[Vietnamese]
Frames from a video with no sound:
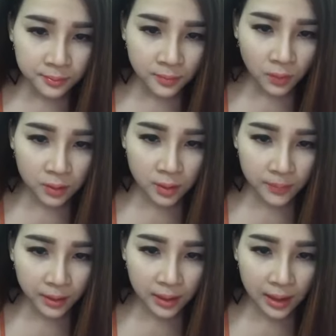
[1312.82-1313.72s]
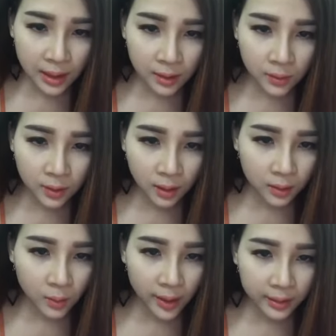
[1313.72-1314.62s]
Rồi chụp cái da gửi
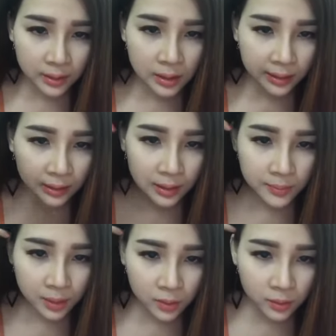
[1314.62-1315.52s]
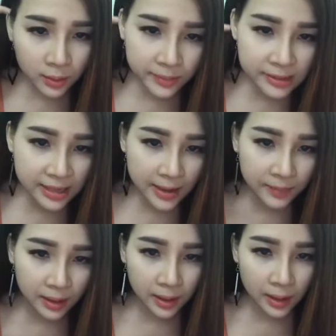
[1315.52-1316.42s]
qua tin nhắn cho mình luôn để mình xem
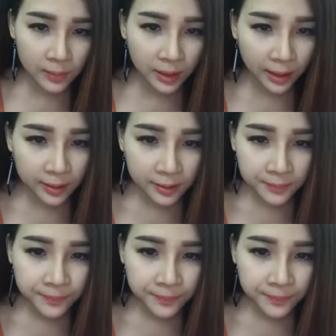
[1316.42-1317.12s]
nha Hồng Hải.